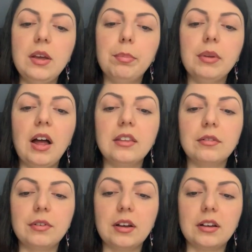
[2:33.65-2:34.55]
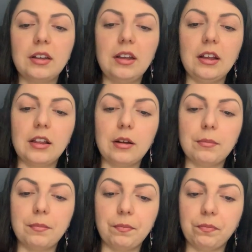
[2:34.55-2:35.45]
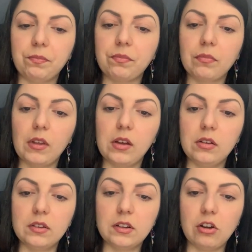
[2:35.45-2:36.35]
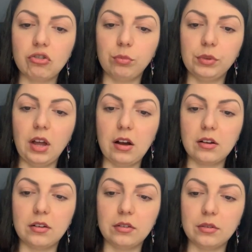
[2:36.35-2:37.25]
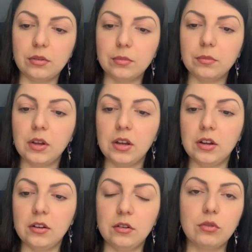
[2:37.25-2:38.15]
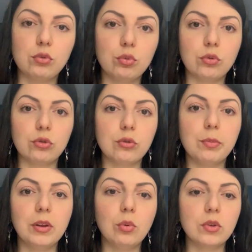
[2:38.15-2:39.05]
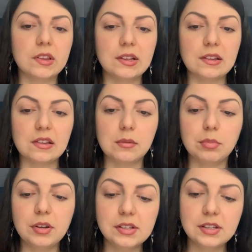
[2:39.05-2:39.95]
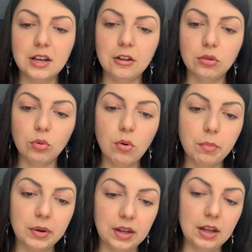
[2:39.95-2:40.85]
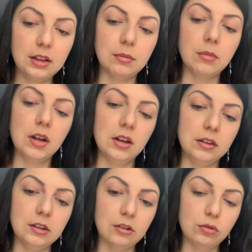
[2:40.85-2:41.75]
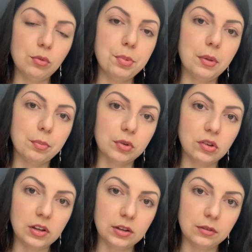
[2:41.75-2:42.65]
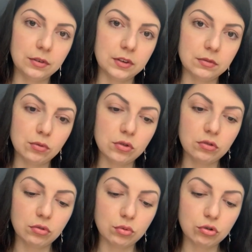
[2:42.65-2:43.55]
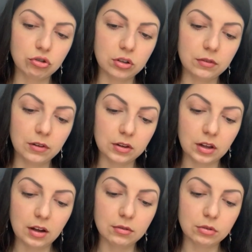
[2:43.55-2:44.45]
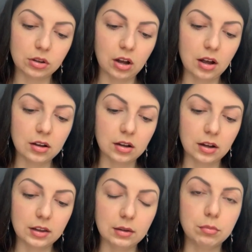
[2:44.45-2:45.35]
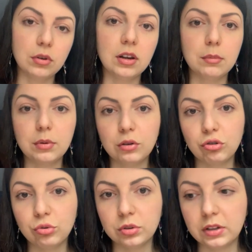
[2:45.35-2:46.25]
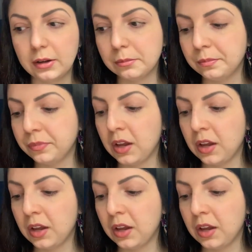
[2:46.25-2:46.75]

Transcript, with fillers: неплановые какие-то, скажем так, э, судьбоносные события, но при этом наступит после этого всего сложная волна, вот такая какая-то более облегченная